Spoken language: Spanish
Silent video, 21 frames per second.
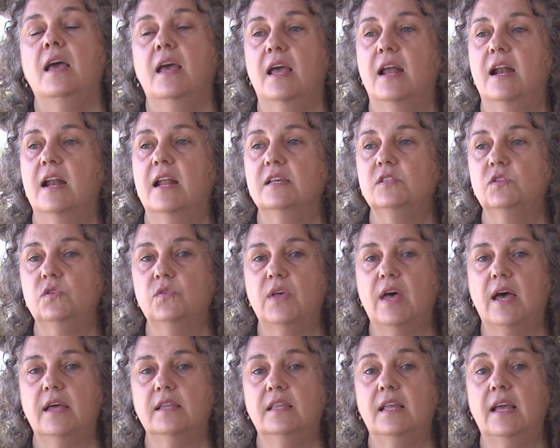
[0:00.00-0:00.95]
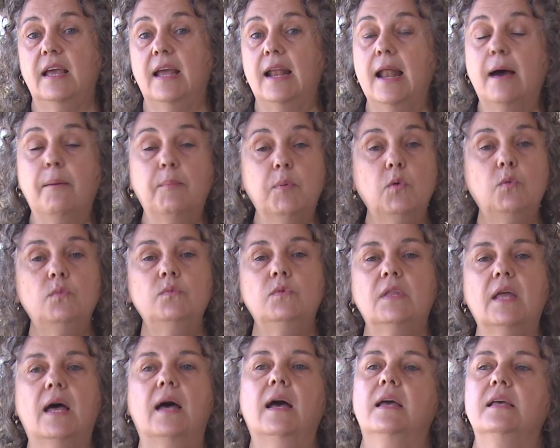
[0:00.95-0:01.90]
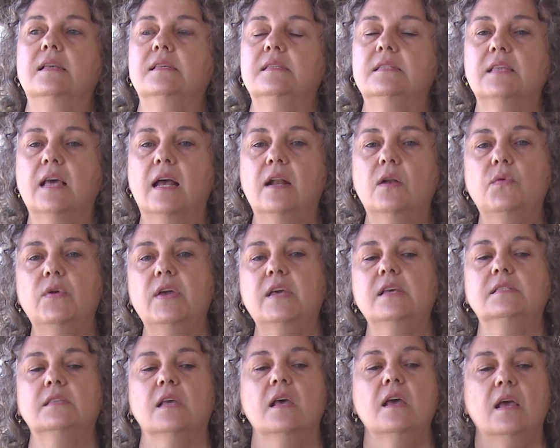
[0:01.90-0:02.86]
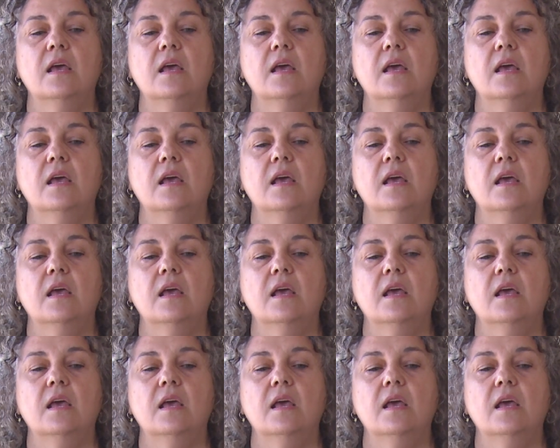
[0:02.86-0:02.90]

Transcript: en la ciudad de La Punta, en San Luis.